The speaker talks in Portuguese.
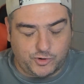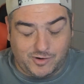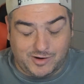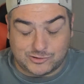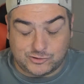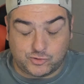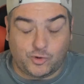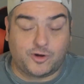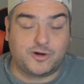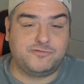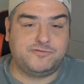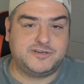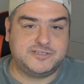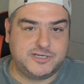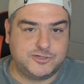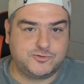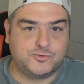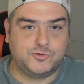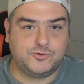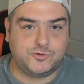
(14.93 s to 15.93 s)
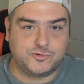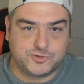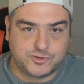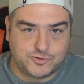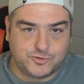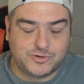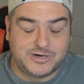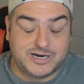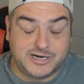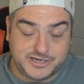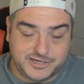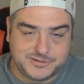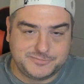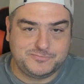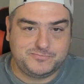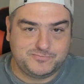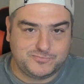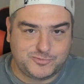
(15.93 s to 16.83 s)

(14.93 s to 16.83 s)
Eu adoro fazer isso quando o torcedor ganha,